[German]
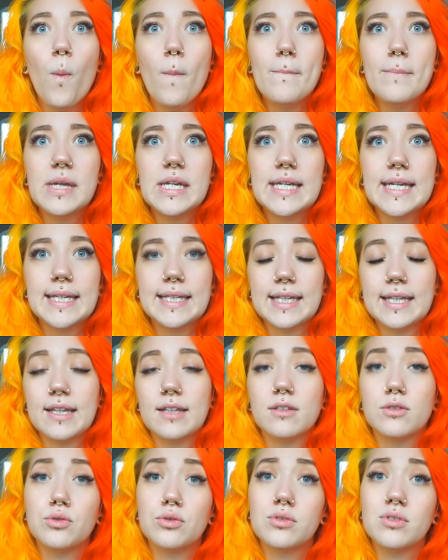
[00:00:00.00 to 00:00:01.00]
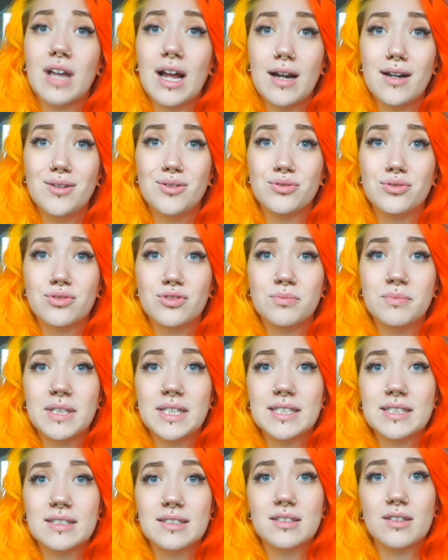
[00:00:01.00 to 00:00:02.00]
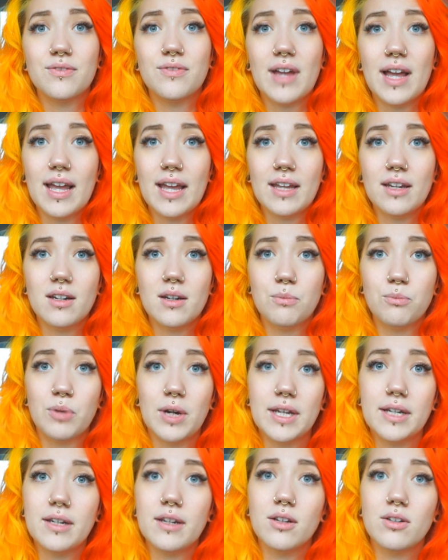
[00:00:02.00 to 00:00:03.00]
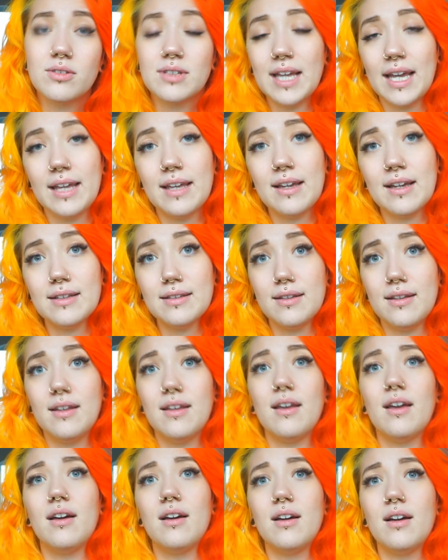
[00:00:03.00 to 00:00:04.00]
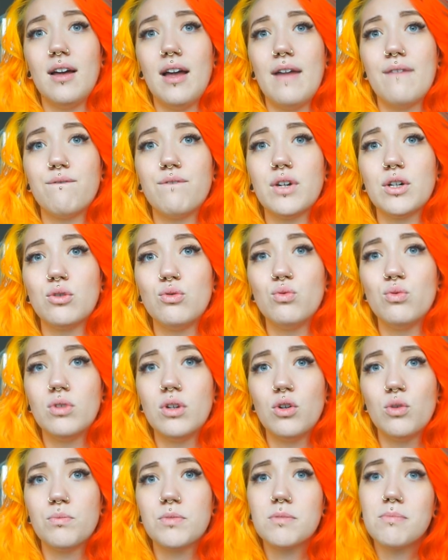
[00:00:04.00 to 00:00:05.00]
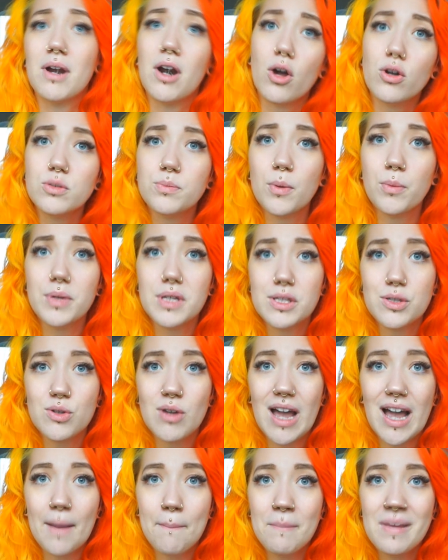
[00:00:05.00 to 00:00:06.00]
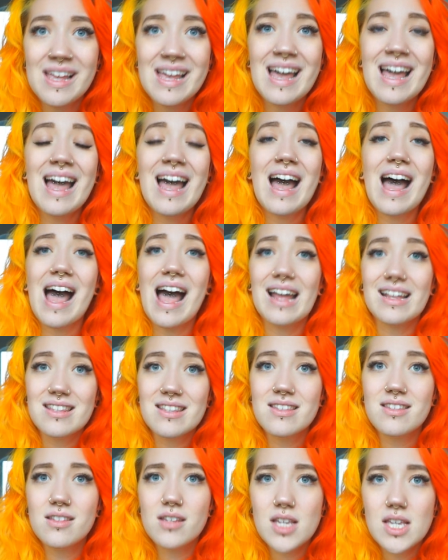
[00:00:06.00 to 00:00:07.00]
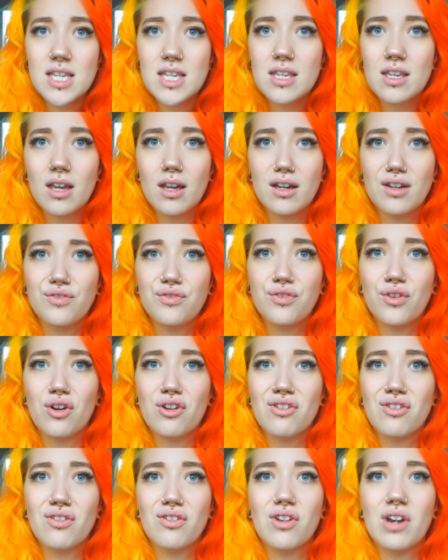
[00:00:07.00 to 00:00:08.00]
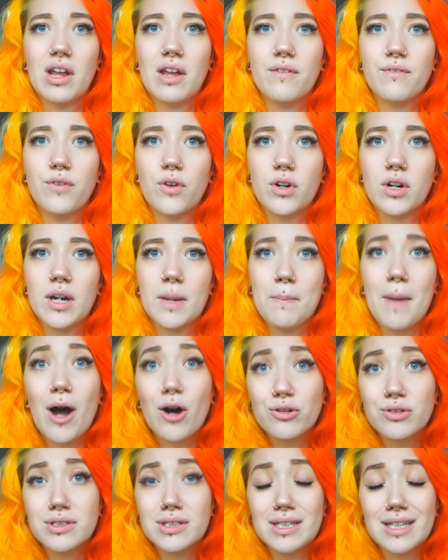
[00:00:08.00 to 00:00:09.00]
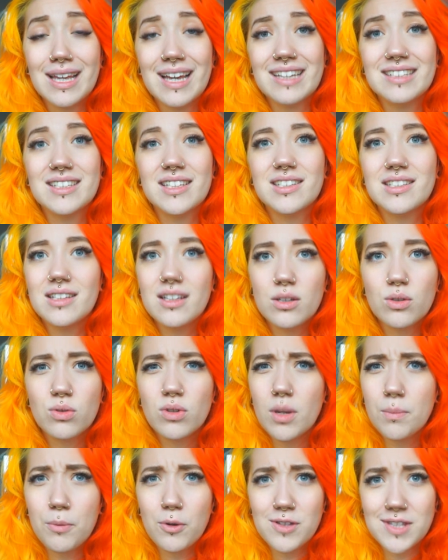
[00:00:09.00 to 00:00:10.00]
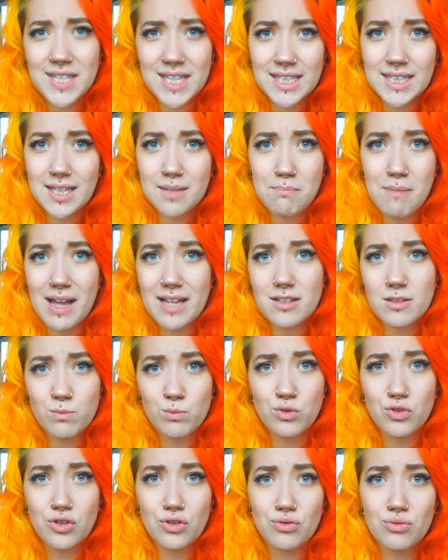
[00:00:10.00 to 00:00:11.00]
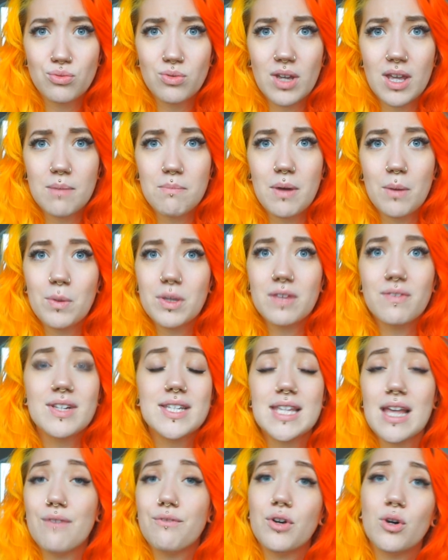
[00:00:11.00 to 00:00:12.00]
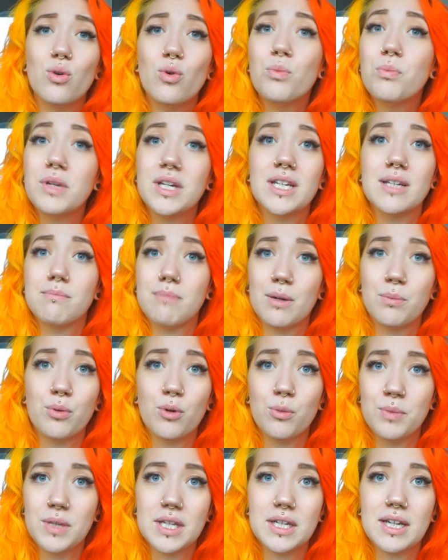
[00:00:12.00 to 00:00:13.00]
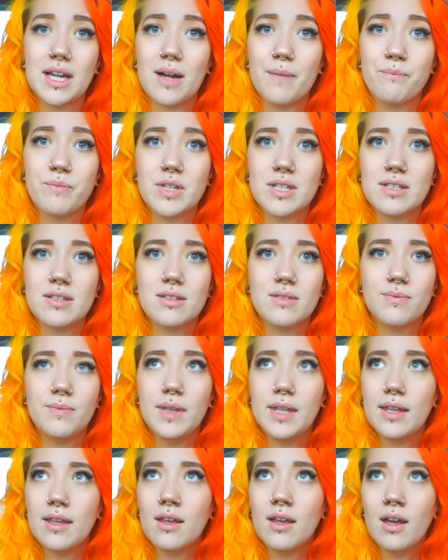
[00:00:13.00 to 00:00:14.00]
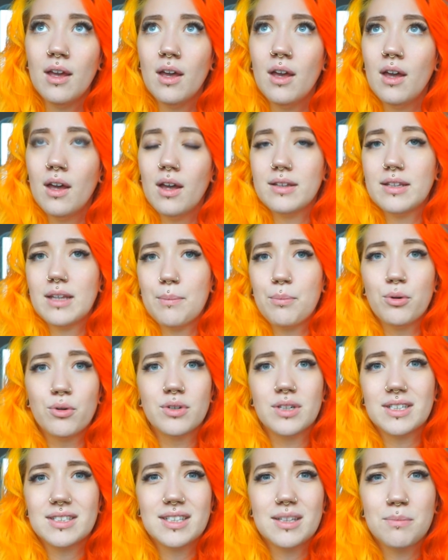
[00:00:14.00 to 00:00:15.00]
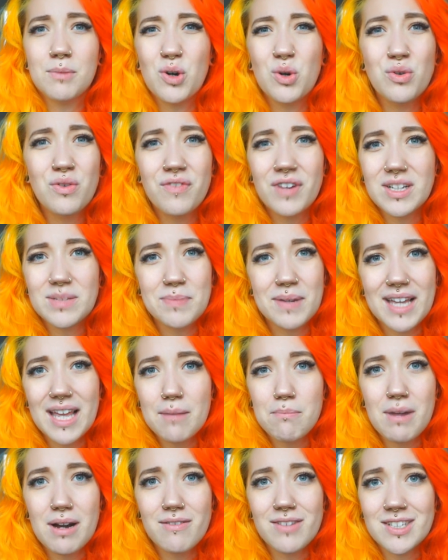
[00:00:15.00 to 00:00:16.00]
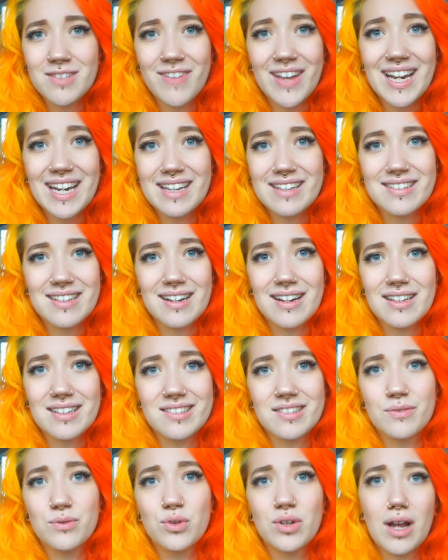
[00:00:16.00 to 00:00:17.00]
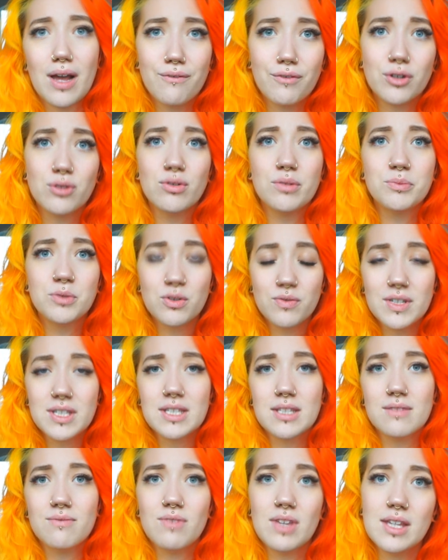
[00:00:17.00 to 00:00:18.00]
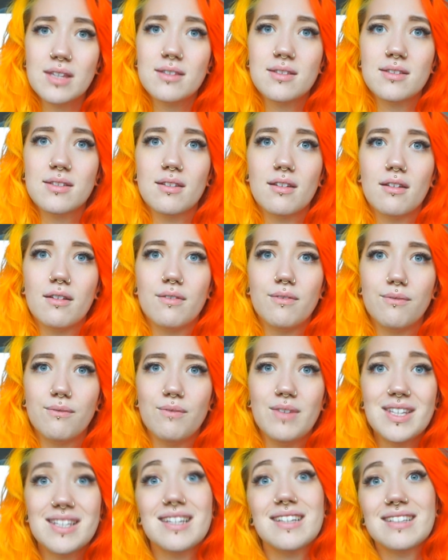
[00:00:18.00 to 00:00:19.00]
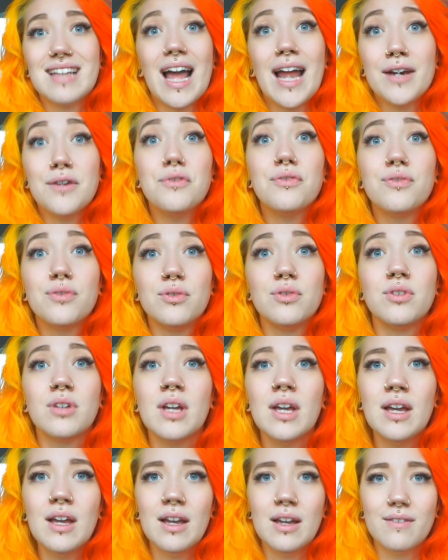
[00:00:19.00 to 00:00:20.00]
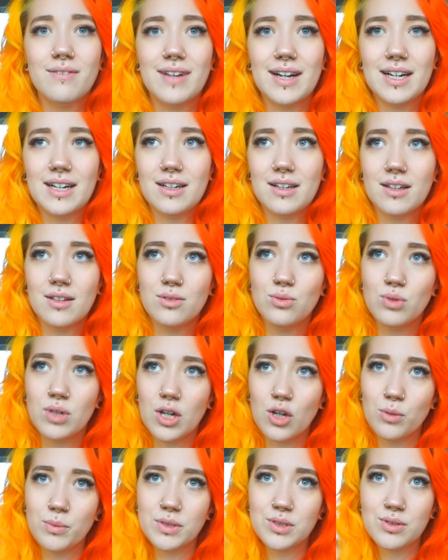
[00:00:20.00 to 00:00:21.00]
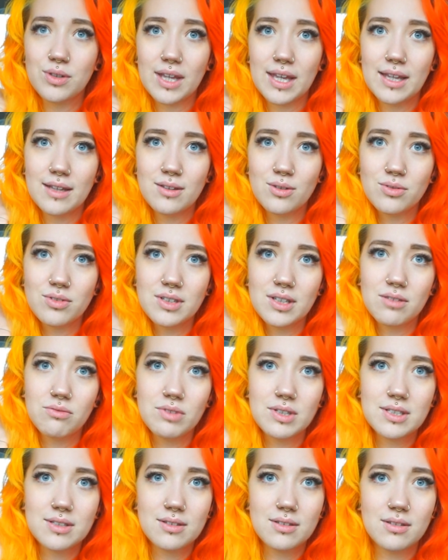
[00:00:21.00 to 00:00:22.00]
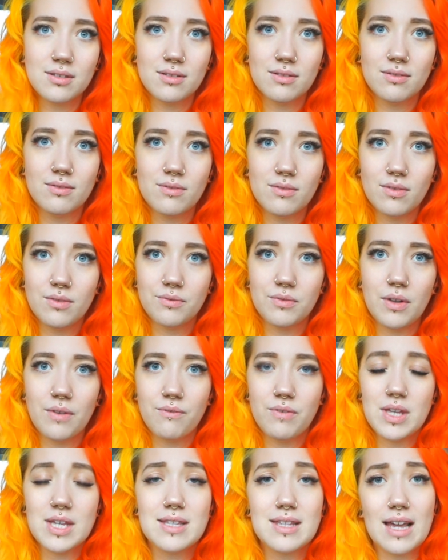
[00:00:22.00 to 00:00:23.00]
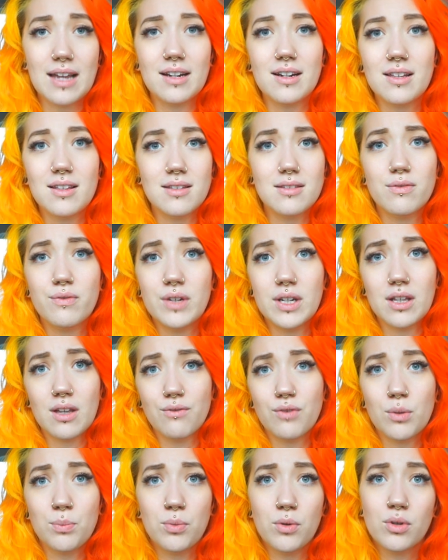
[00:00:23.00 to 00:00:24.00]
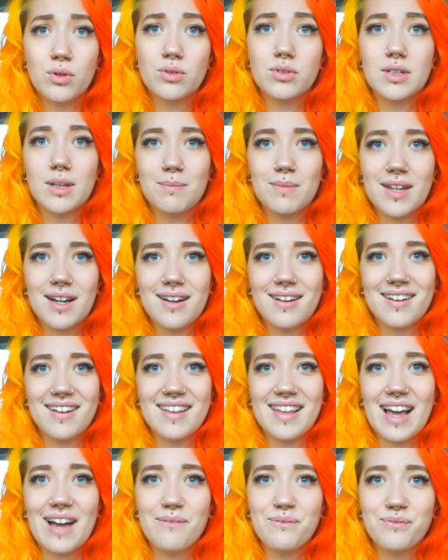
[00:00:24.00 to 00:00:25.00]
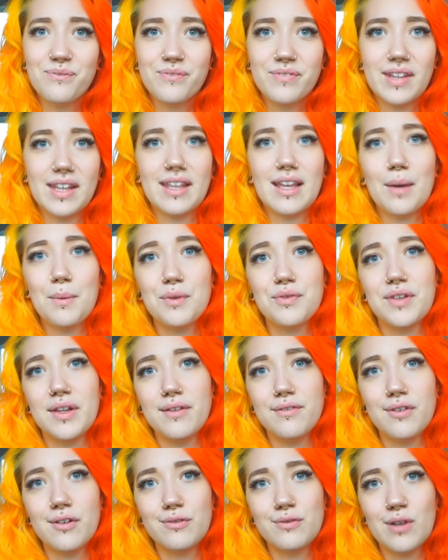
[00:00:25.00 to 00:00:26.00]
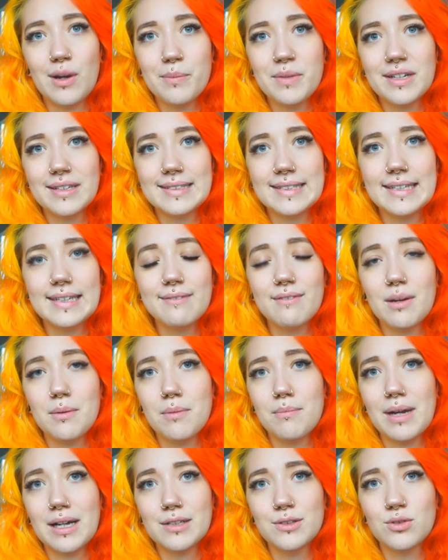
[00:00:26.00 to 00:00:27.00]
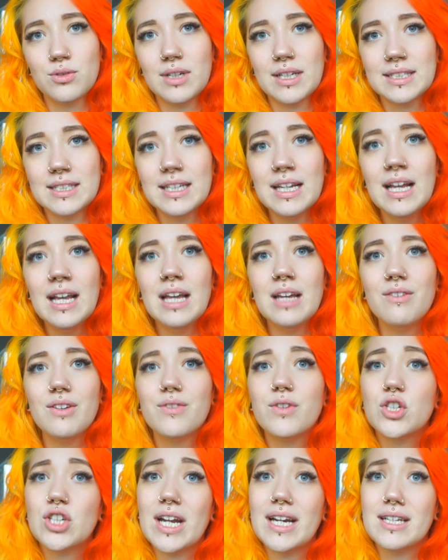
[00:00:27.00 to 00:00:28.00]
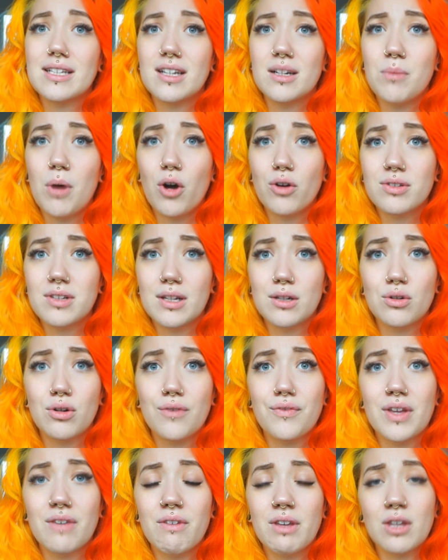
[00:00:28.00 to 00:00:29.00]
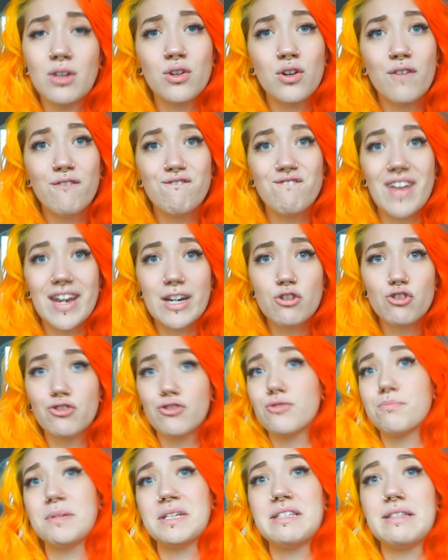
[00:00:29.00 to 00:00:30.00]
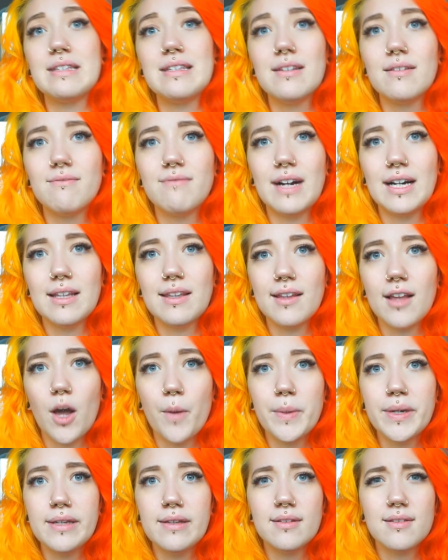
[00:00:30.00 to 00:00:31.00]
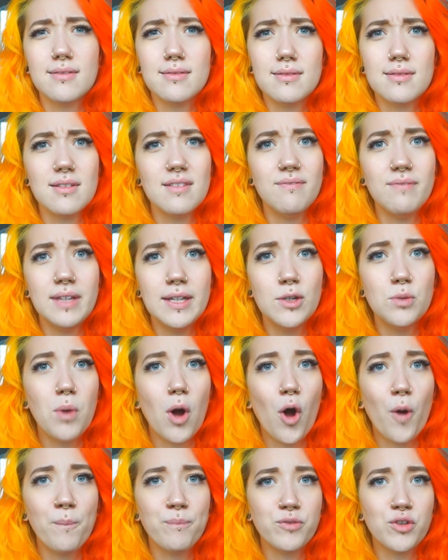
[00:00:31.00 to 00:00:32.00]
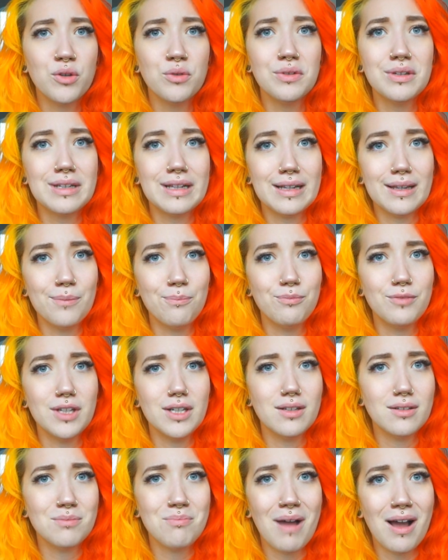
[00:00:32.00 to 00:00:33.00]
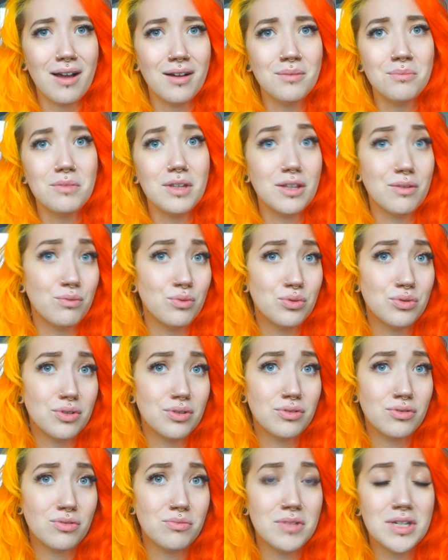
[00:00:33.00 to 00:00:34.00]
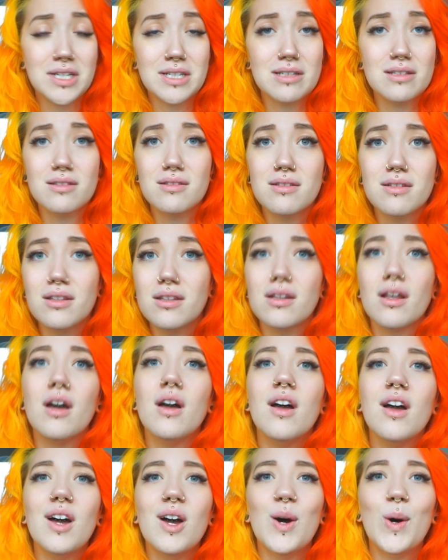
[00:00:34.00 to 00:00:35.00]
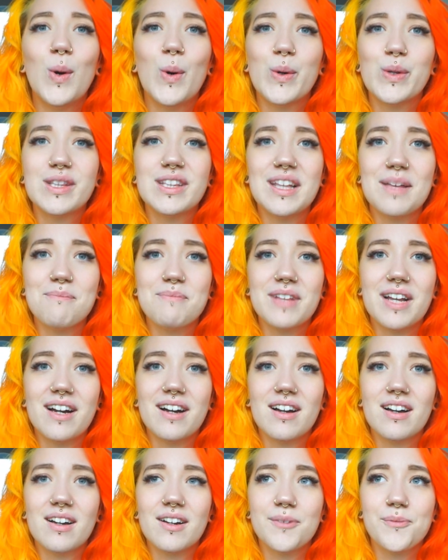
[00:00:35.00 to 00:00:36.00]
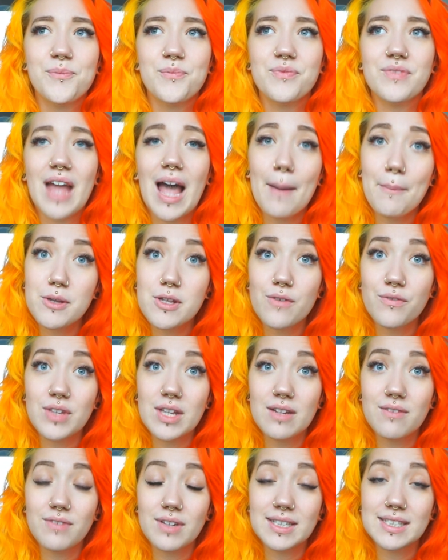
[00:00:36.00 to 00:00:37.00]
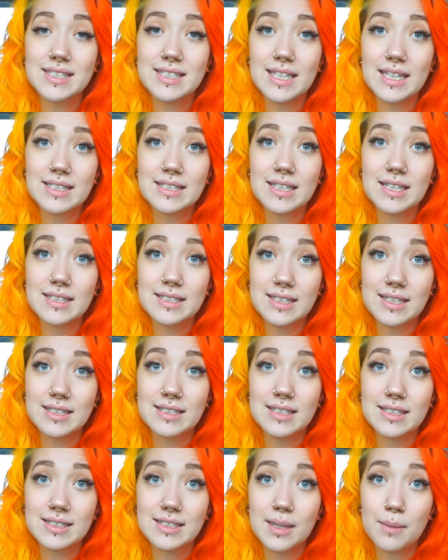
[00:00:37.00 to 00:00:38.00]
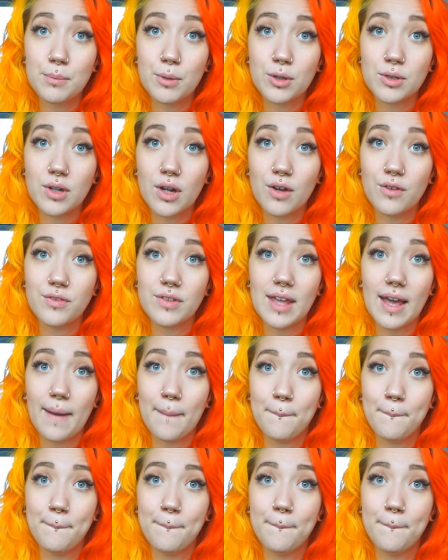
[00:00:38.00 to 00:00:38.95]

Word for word: Unbedingt. Ich hätte total Lust zumindest auf ein Branding und ein Cutting, äh, einfach nur um es mal ausprobiert zu haben. An sich äh, von von dem Aussehen her ist es nicht hundertprozentig meins, muss ich zugeben, aber ich will es einfach unbedingt mal probiert haben. Das ist wie der Punkt, dass ich mir unfassbar gern mal was weglesern lassen würde, einfach nur um zu wissen, wie es sich anfühlt, weil äh, nur darüber zu reden und nicht wissen, wie es eigentlich ist, finde ich einfach blöd und demnach, ja, ich habe auf jeden Fall vor, mir das irgendwann mal machen zu lassen. Wird wahrscheinlich dann im Ausland oder auf irgendwelchen Conventions passieren, weil ich glaube nicht, dass es in Wien überhaupt Künstler gibt, die das machen. Ich wüsste es zumindest nicht. Und demnach habe ich auf jeden Fall sehr, sehr, sehr, sehr, sehr Bock drauf. Ja.